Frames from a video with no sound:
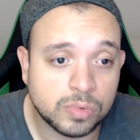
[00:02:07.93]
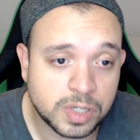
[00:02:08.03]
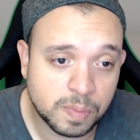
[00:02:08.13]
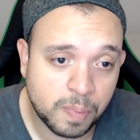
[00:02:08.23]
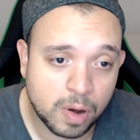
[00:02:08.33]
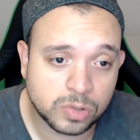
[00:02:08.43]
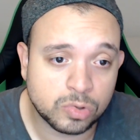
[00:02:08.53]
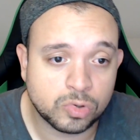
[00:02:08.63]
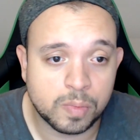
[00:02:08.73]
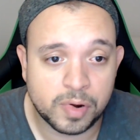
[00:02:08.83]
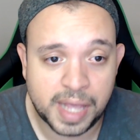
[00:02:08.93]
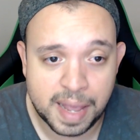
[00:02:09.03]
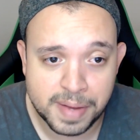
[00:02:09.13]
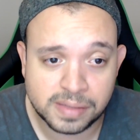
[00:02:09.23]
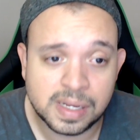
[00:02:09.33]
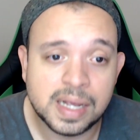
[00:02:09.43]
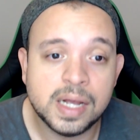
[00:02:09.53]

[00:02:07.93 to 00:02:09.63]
de impostos sobre gamers